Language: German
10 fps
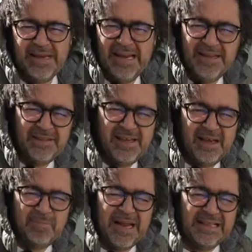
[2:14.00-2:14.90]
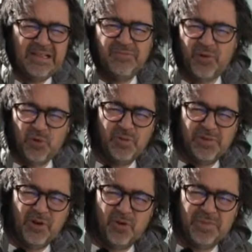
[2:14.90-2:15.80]
Electrica Plattel voll
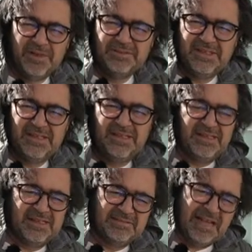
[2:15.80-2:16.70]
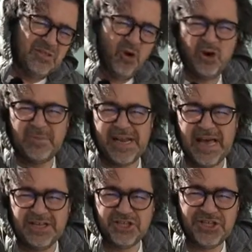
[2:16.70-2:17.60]
übernommen, dann noch einmal
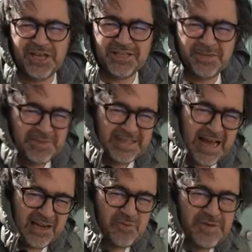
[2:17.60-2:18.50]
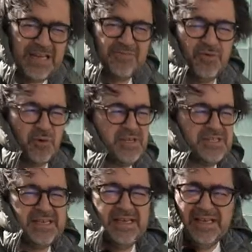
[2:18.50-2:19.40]
angesteckt, damit der Akku wirklich voll
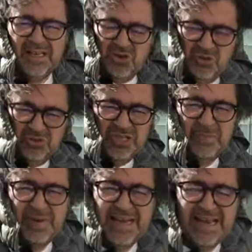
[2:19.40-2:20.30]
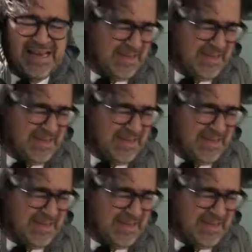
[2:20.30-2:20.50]
ist. Und sie hat mir eine